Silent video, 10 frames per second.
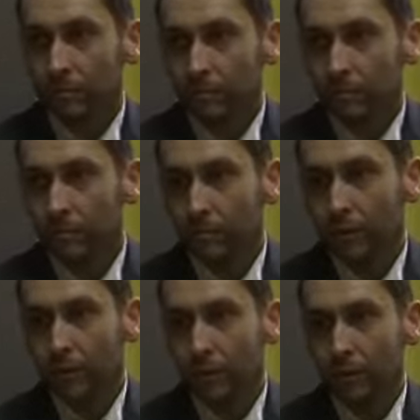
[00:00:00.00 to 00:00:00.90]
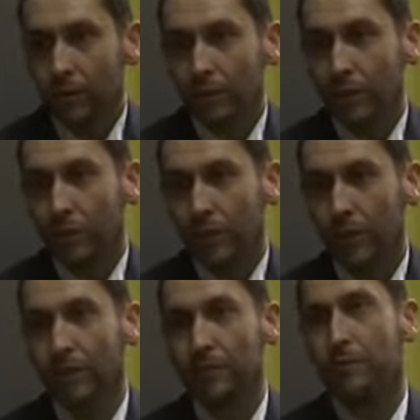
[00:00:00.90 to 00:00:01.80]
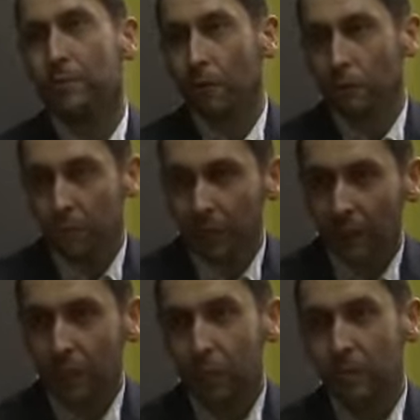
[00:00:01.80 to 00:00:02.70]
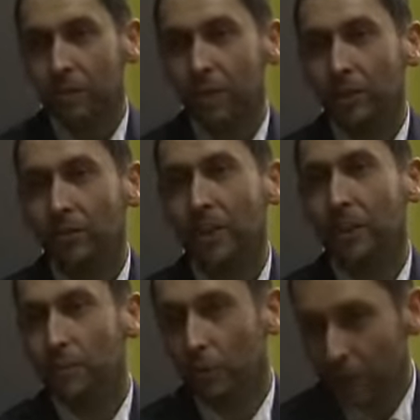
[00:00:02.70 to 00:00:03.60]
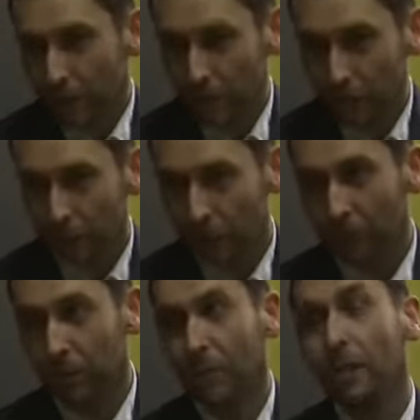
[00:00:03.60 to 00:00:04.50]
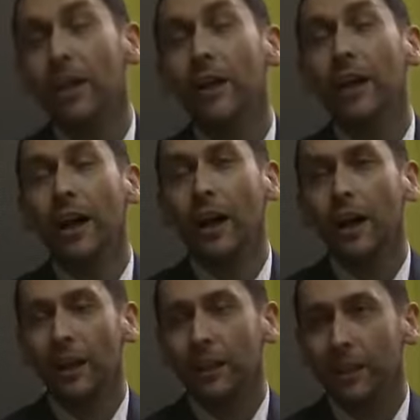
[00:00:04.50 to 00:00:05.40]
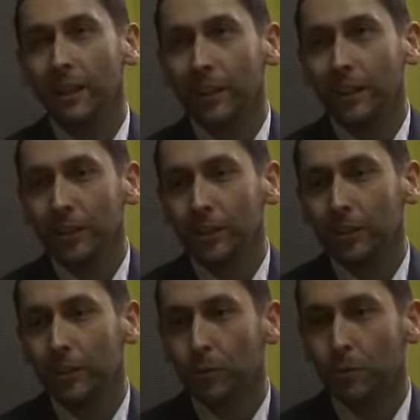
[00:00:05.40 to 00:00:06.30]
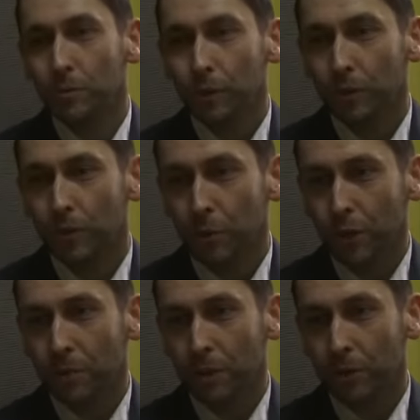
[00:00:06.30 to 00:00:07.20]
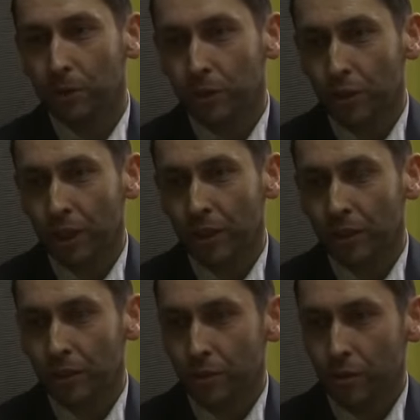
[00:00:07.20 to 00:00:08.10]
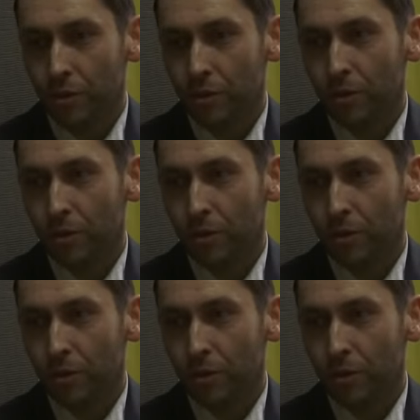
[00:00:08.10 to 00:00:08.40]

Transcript: Mm, no to znaczy tak, poszło tak, jak było zaplanowane, bo nam się to udało ale no było, przebieg był troszkę inny niż